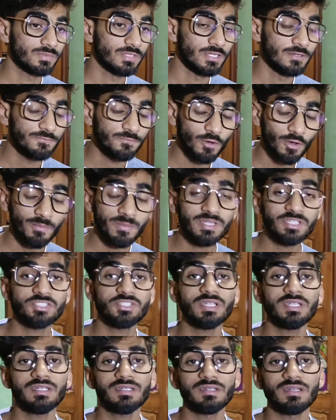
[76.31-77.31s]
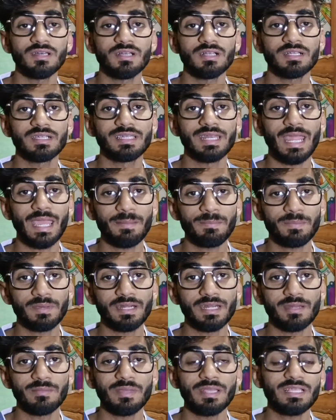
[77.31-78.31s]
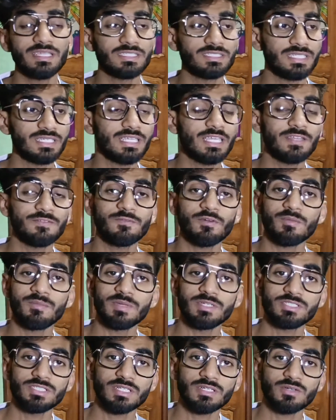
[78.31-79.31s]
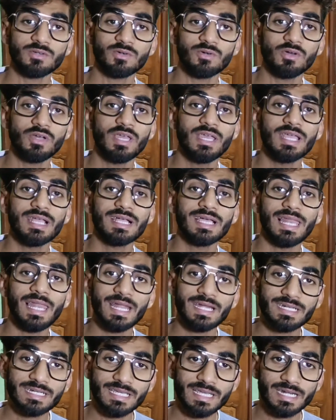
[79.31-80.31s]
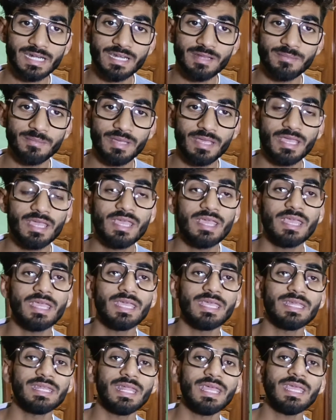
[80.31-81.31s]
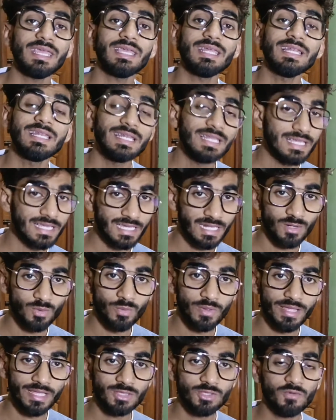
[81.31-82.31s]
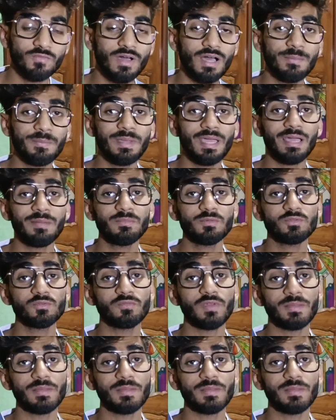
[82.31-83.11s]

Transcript: इन्फॉर्मेशन ग्रैप uh, करने में किसी की इन्फॉर्मेशन को कलेक्ट करने में इन ए इनलीगल वे तो वहाँ पे आप उस